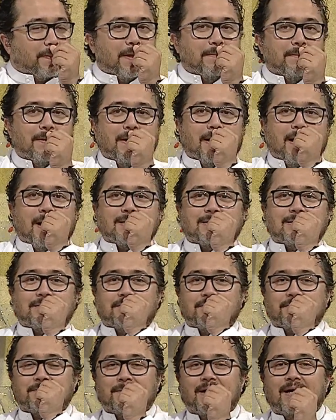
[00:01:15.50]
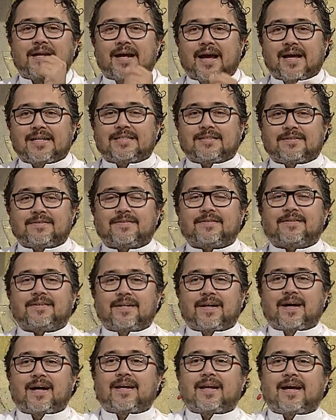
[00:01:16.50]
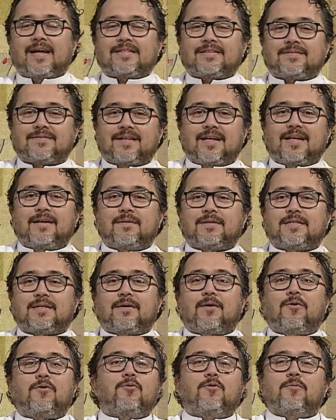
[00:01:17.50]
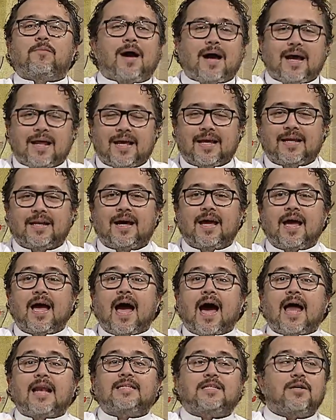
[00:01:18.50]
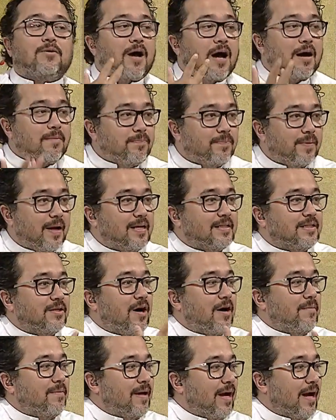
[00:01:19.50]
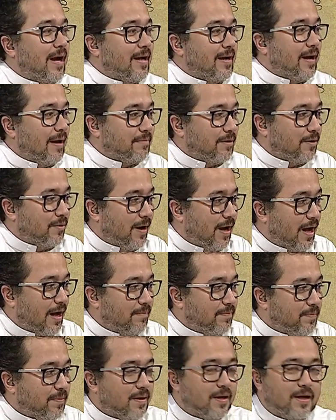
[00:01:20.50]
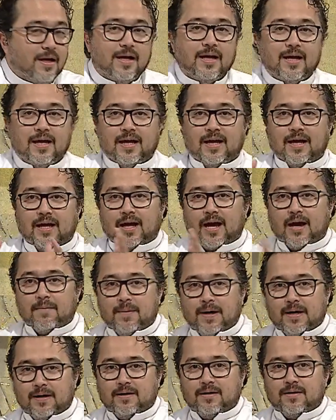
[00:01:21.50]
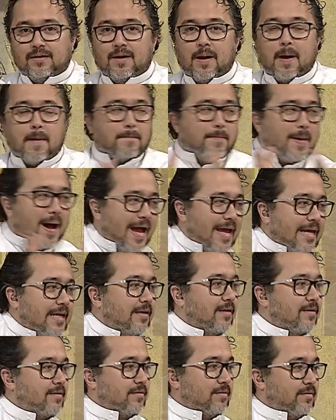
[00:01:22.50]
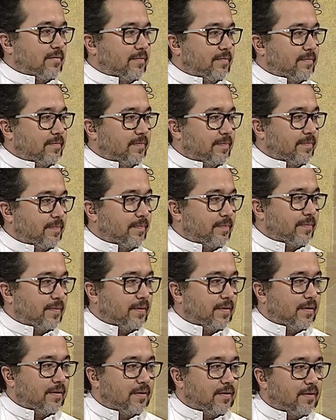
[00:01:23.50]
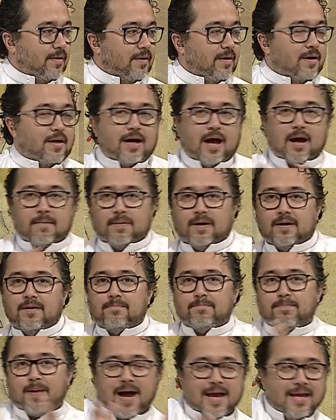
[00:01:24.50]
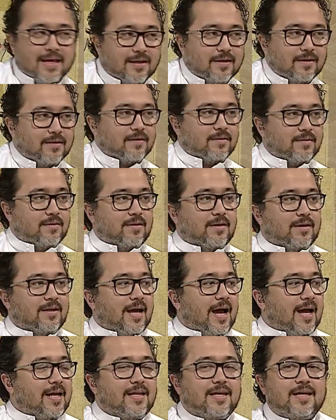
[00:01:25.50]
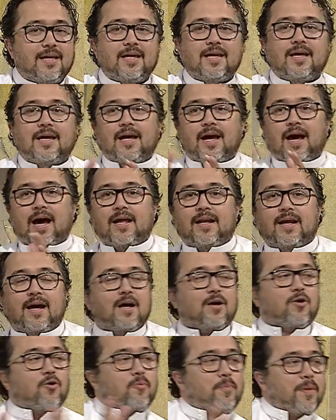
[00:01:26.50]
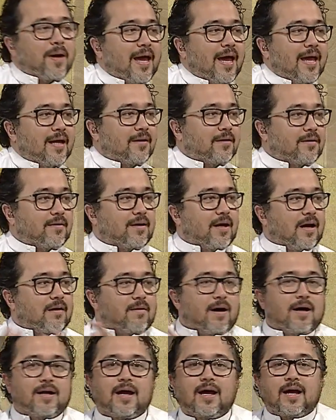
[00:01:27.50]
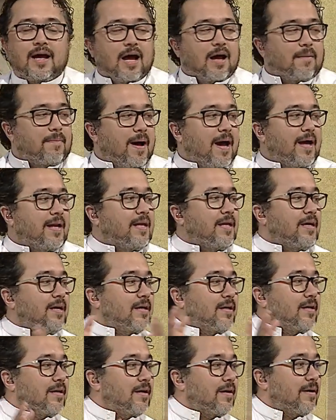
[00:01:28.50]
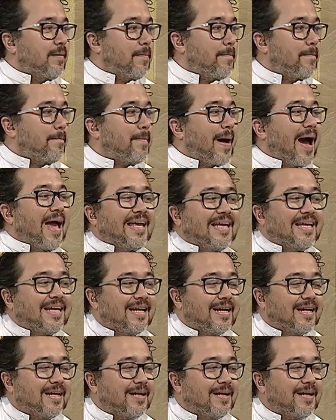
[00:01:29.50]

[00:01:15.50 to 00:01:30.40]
طيب انا اسف انا اسف انا اسف طيب يا شباب عموما ما علينا الجواب الجواب يا عبد الوهاب خبر بايك خبر بايك خبر بايك خبر يعني انا بخير او انا اخباري بايك بايك